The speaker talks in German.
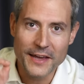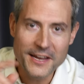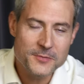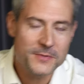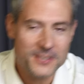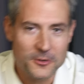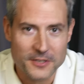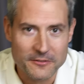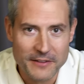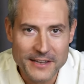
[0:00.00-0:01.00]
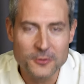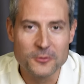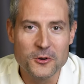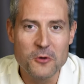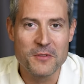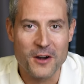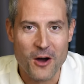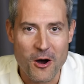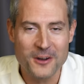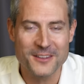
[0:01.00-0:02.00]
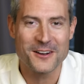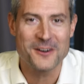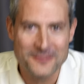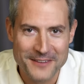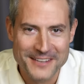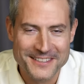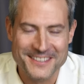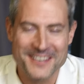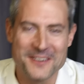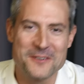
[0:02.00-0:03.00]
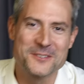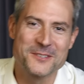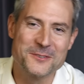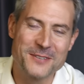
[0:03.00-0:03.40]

Insbesondere, wenn du Nummer 8 anwendest, gehörst du zu